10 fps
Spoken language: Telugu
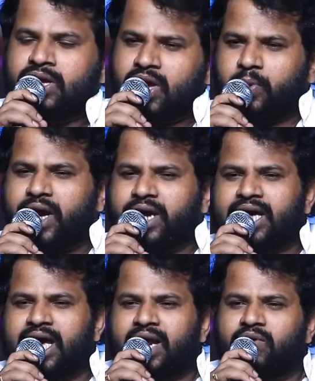
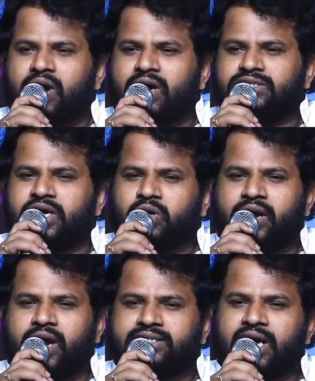ఎప్పుడైతే ఇరవై ఒక్క సీట్లు
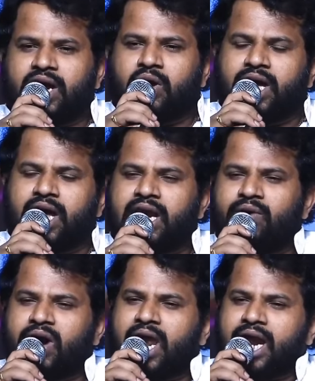గెలిచాడో వెళ్ళి
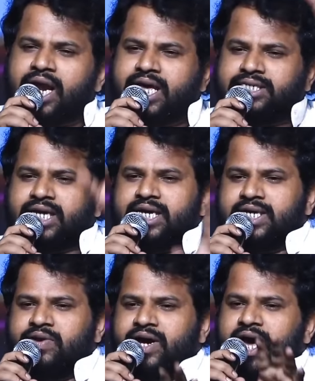వాళ్ళ అన్నయ్య
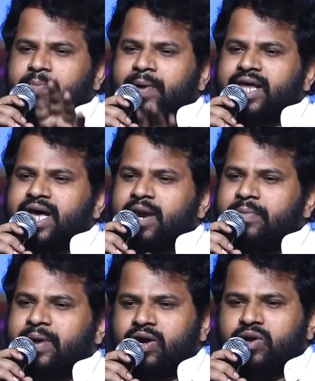చిరంజీవి గారి పాదాల
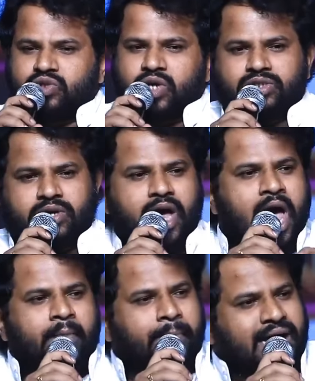పైన కూర్చున్నాడు
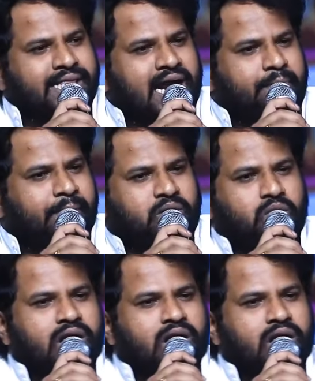పాదాలను పట్టుకున్నాడు